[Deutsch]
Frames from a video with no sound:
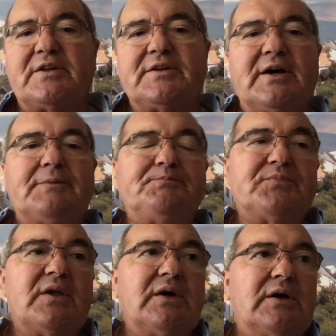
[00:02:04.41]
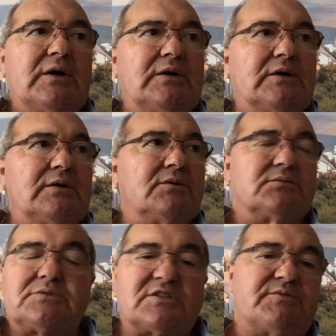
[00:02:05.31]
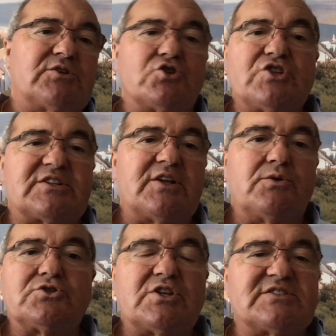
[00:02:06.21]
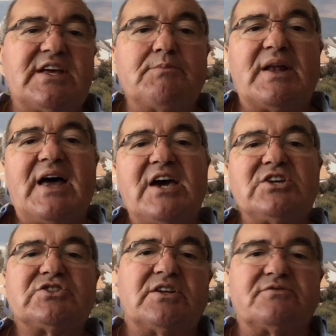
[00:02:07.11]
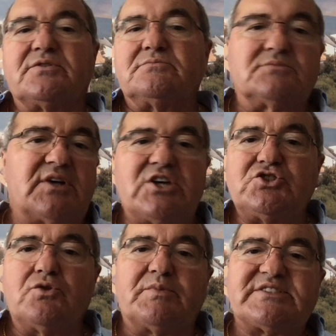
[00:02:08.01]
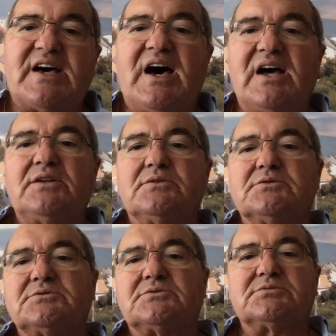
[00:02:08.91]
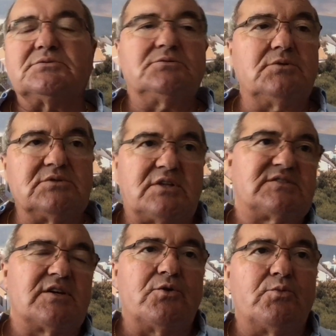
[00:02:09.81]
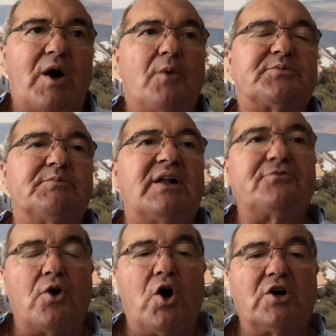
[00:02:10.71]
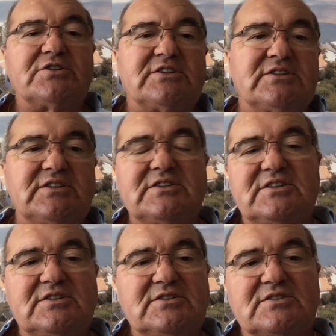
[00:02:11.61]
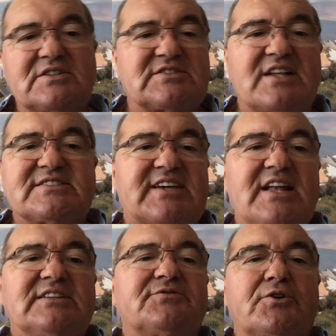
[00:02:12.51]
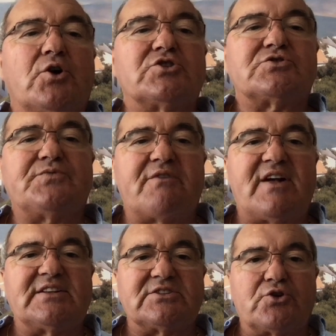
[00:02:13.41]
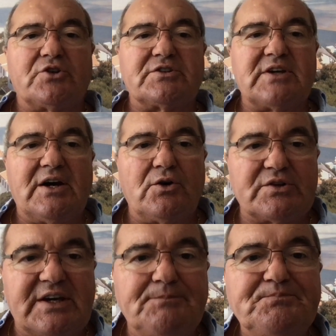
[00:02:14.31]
Ja? Äh, das wird euch natürlich das Leben erleichtern, von Rechnung bezahlen und, und dass ihr überhaupt mal vor Ort die, die, die, das ganze Geld von euch verwalten könnt. Ja, okay?